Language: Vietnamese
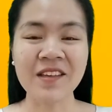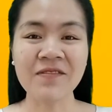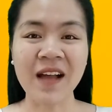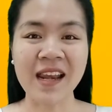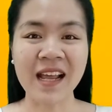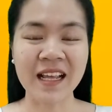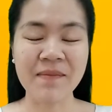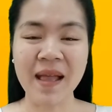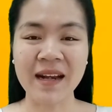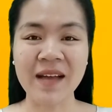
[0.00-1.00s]
Như vậy là
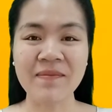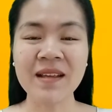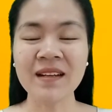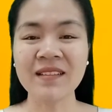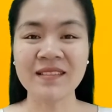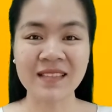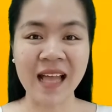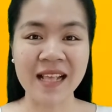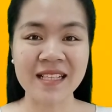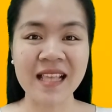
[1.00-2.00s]
các bạn đã biết được
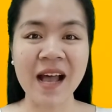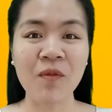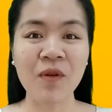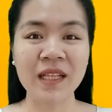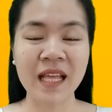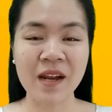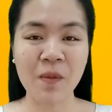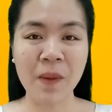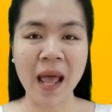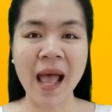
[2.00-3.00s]
tại sao khoai tây
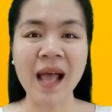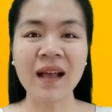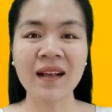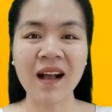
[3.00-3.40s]
đông đá